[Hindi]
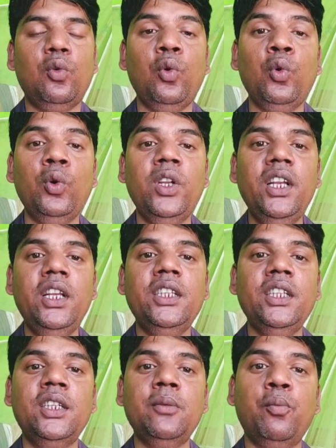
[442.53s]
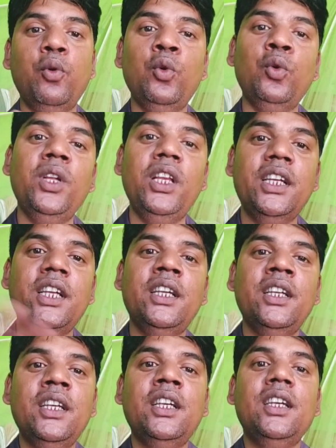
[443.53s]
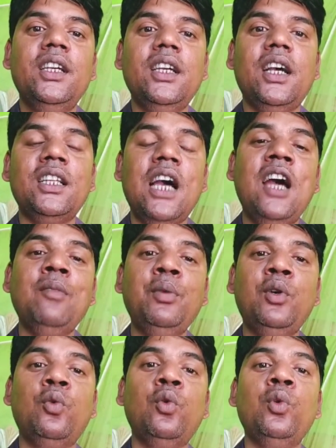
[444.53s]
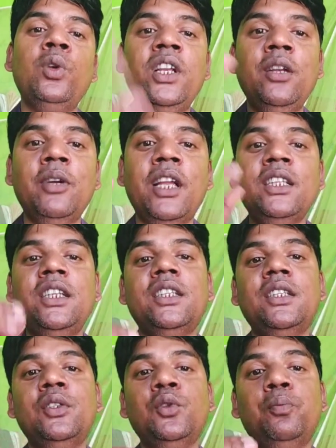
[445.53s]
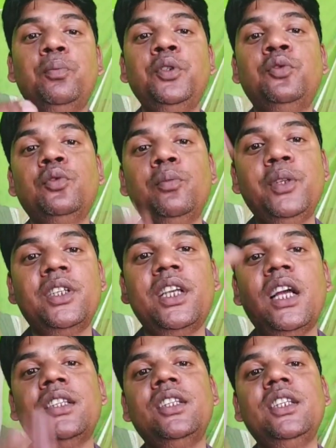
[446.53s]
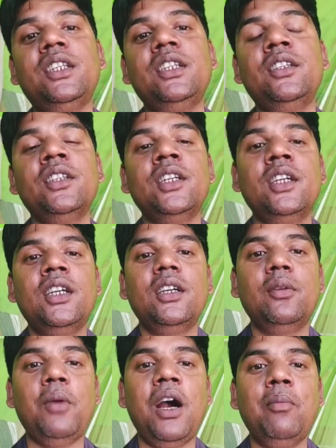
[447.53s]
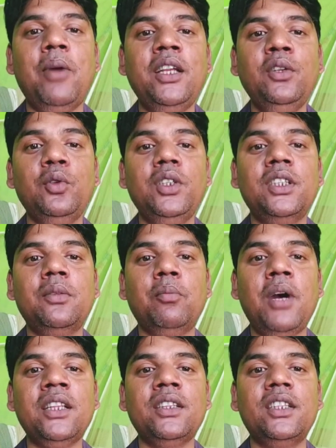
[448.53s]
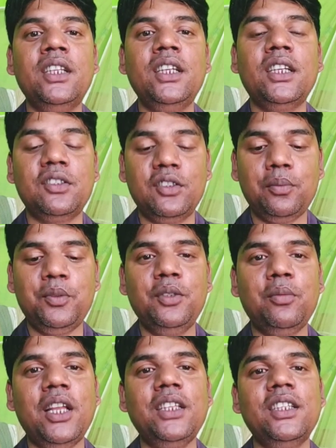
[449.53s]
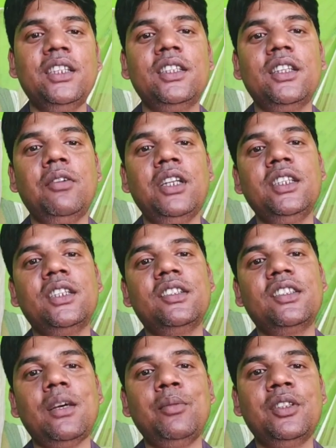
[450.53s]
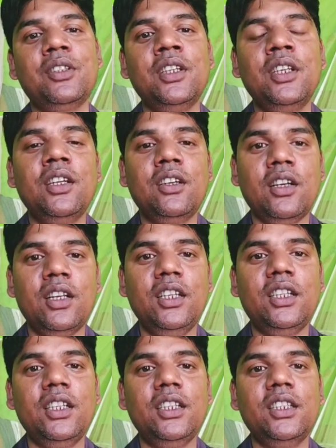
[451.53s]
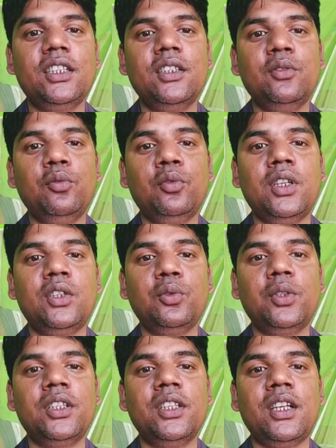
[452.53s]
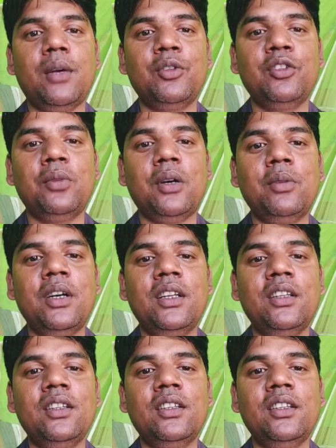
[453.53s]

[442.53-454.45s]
कुरुनील जी की बुरुनील के आधार पे कुरुनील बना दिए थे जो विश्व विख्यात जे की महामारी को जे की मात देने का सबसे बड़ा जे की दवा जे की साबित करने के लिए जे की उतर चुके थे रामदेव बाबा